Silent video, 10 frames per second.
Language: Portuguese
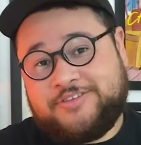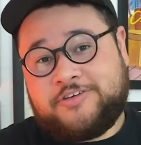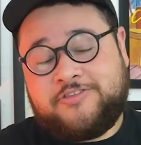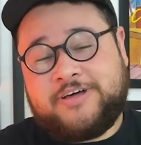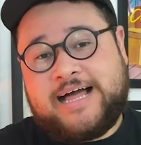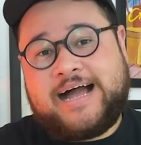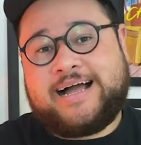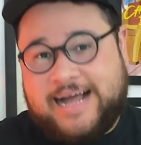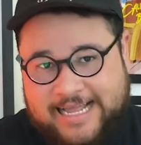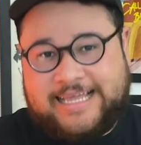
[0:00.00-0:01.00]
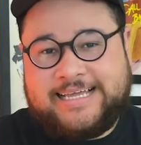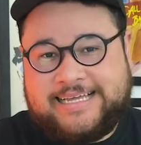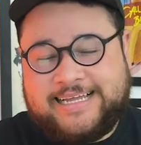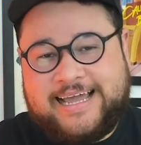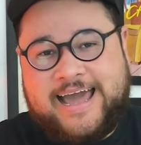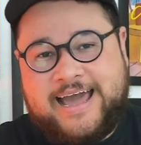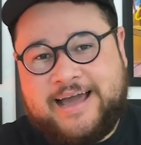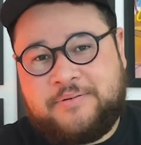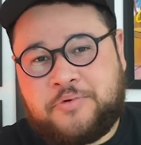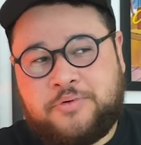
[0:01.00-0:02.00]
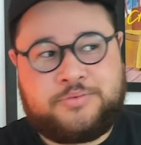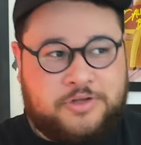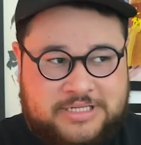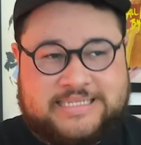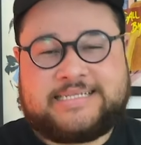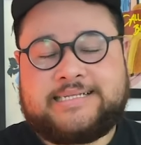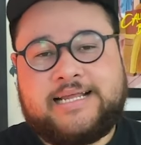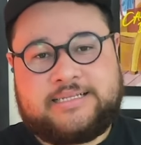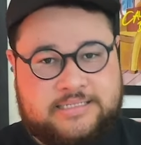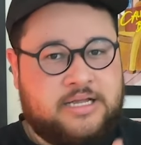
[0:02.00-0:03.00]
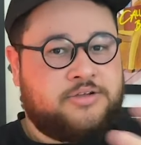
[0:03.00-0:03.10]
não vou falar aqui é, com todas as letras,